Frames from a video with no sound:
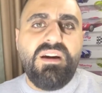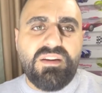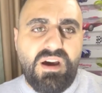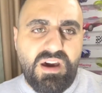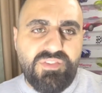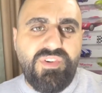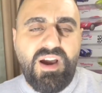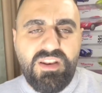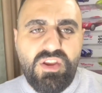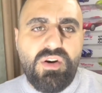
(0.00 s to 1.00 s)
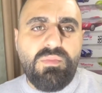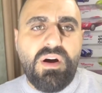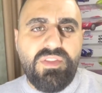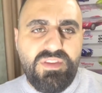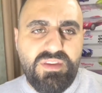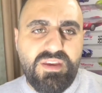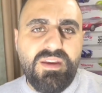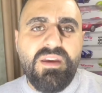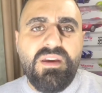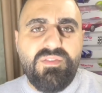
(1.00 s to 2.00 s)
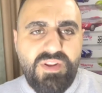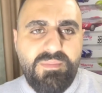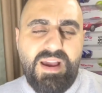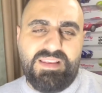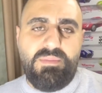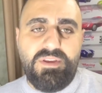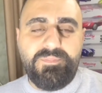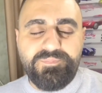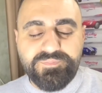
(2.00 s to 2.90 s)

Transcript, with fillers: راح ارفع عليهم قضيه في المحكمه